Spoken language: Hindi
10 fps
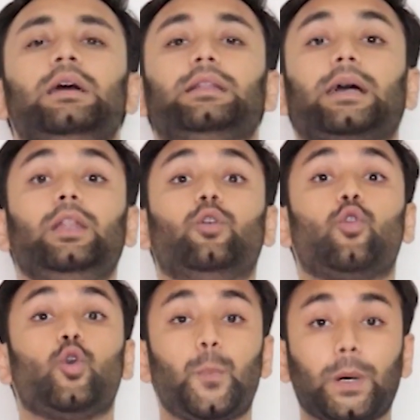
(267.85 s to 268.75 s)
ताकि
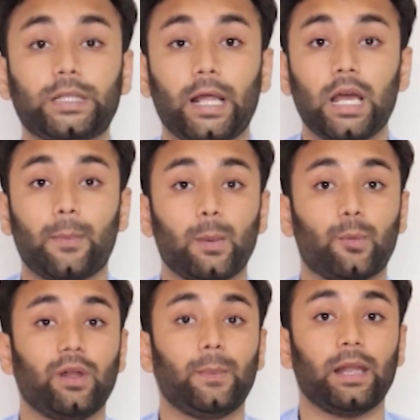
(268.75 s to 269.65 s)
लोगों को पता रहे आपकी
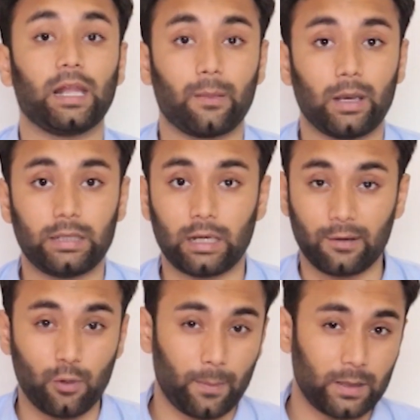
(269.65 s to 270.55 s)
प्रोफाइल पे आने के बाद कि
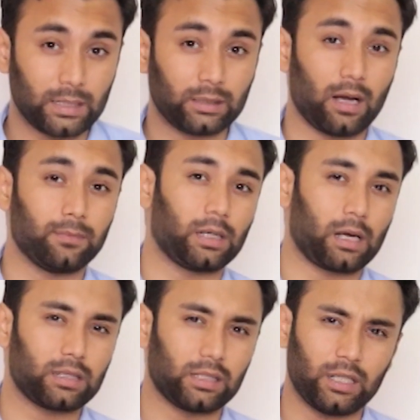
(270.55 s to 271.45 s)
अगर वो आपके साथ काम
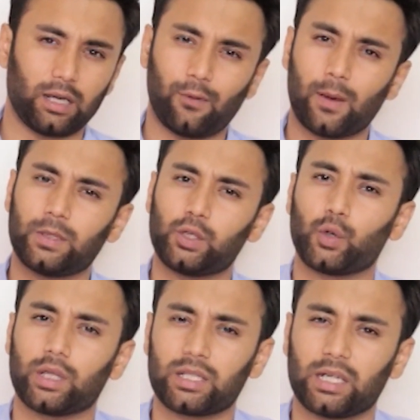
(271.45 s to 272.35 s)
करना चाहते हैं अगर वो आपसे
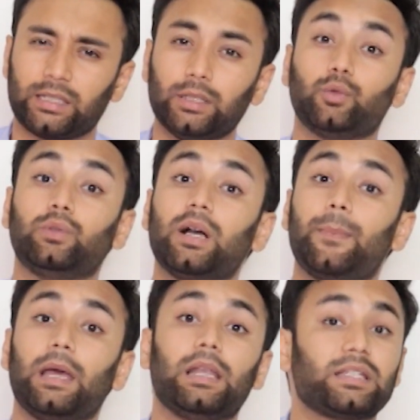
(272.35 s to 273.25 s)
जुड़ना चाहते हैं तो उनका
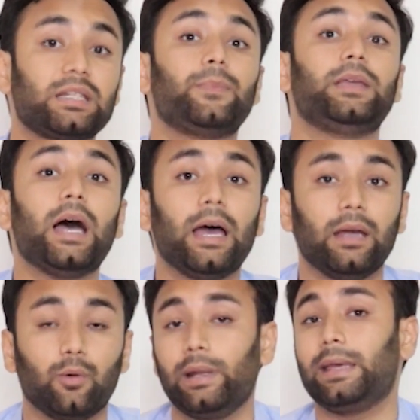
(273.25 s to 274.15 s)
पहला स्टेप क्या
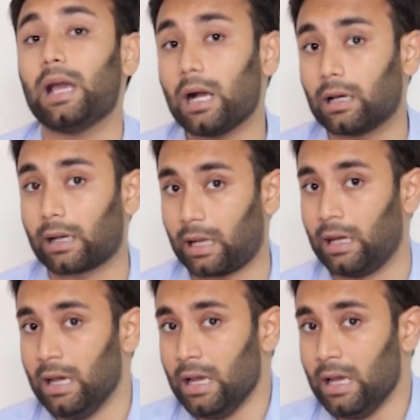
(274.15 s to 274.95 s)
है उन्हें क्या करना है